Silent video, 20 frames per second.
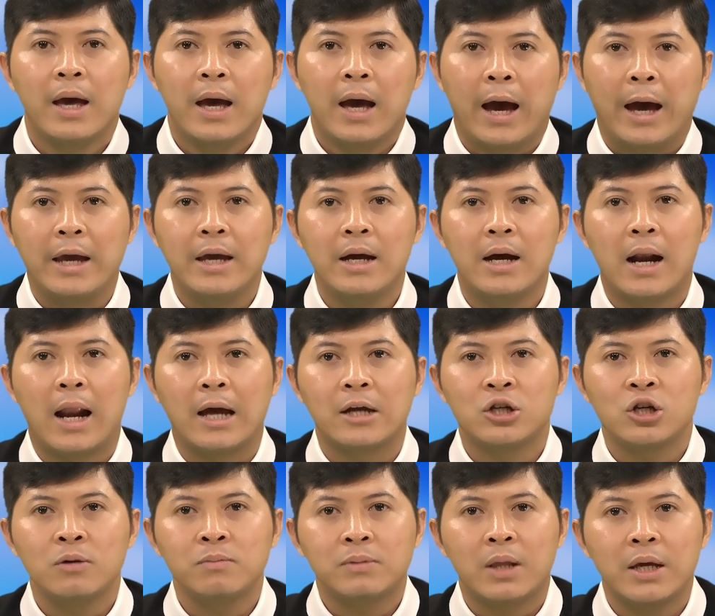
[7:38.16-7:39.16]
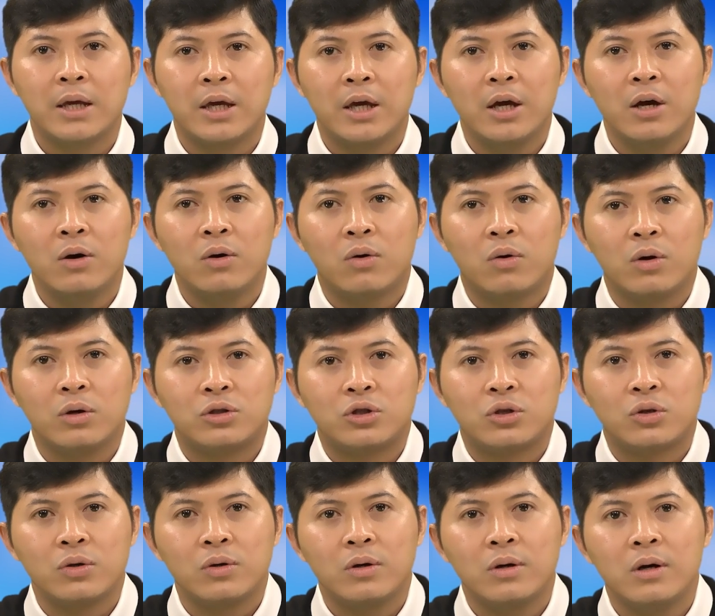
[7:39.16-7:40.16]
Hãy ở lại trong tình yêu của
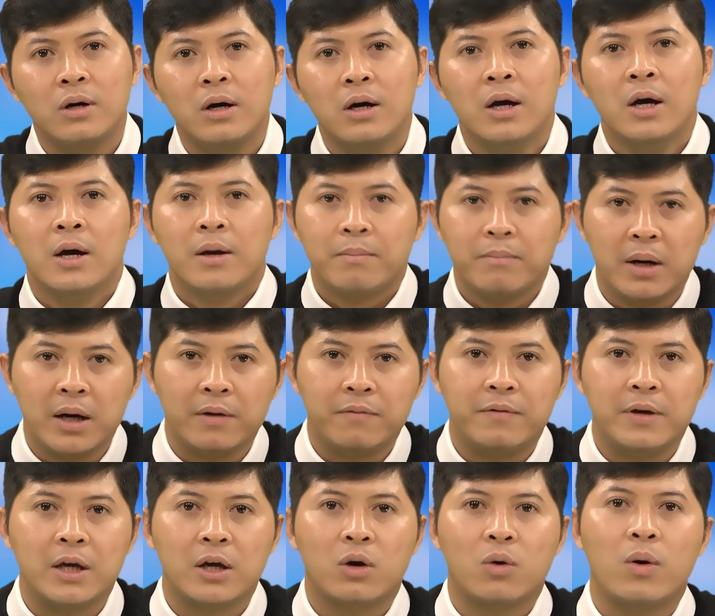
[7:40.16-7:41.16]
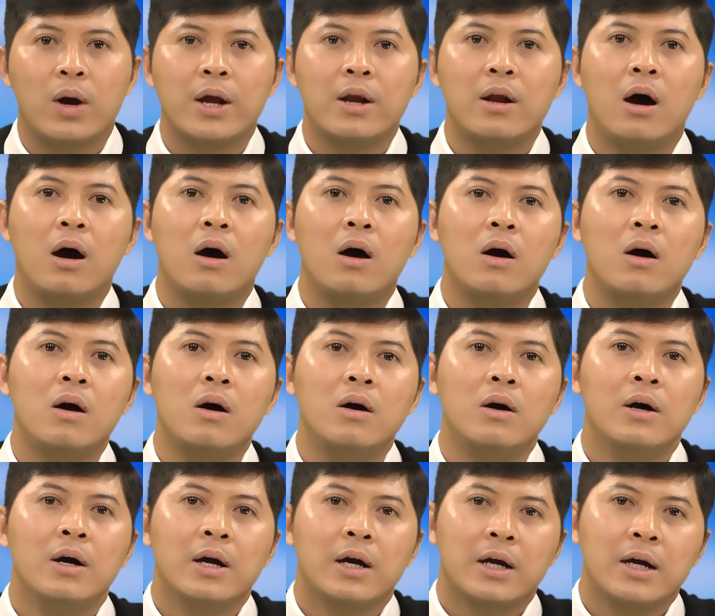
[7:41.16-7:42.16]
Chúa bởi vì qua đó
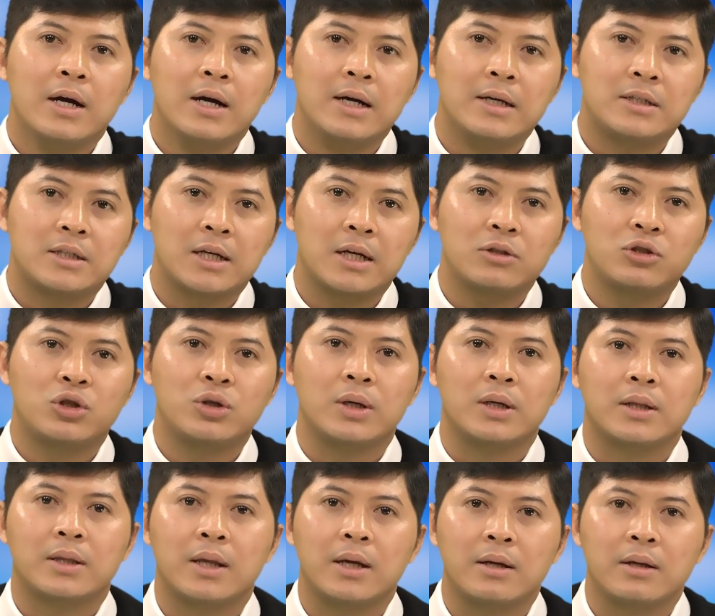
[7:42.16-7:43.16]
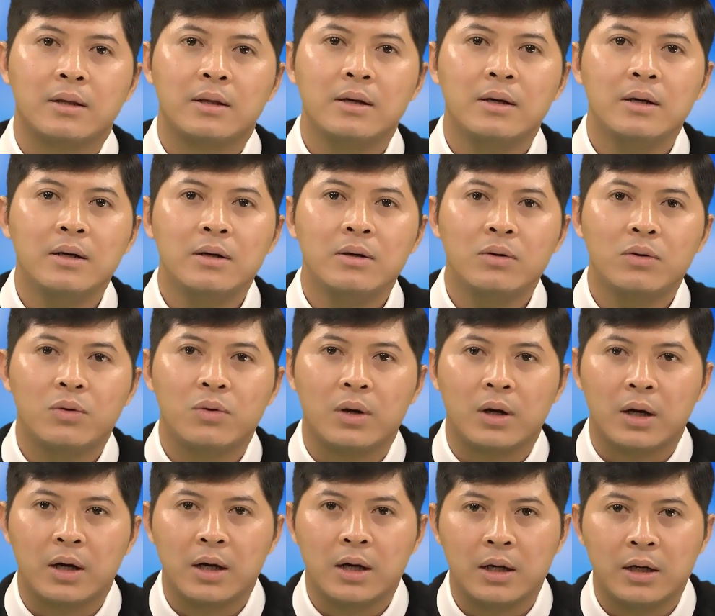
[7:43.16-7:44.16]
người sẽ truyền tình thương của
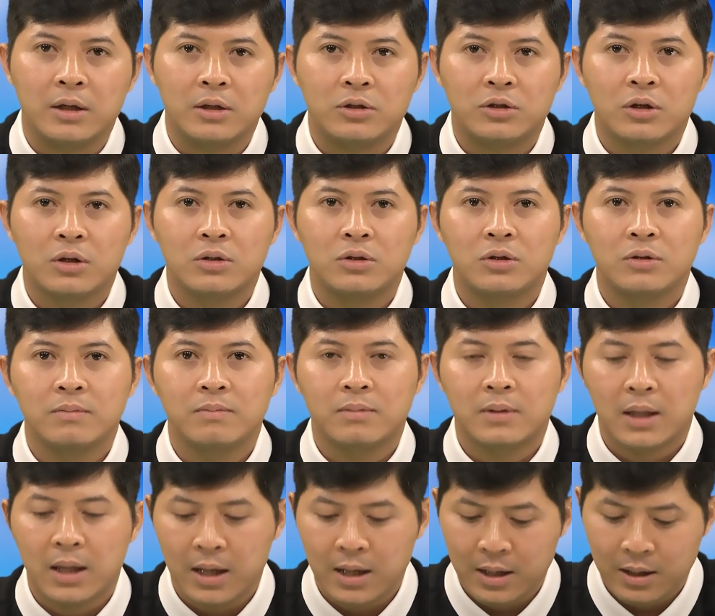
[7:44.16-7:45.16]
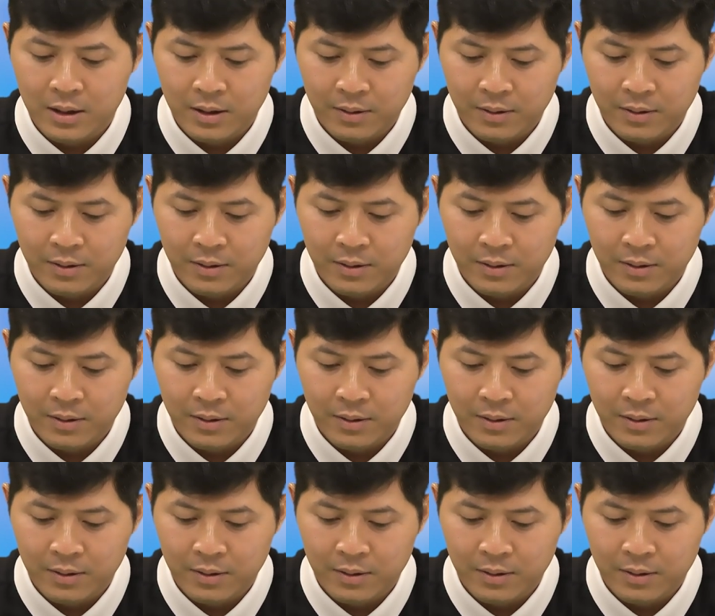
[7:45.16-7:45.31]
người cho chúng ta.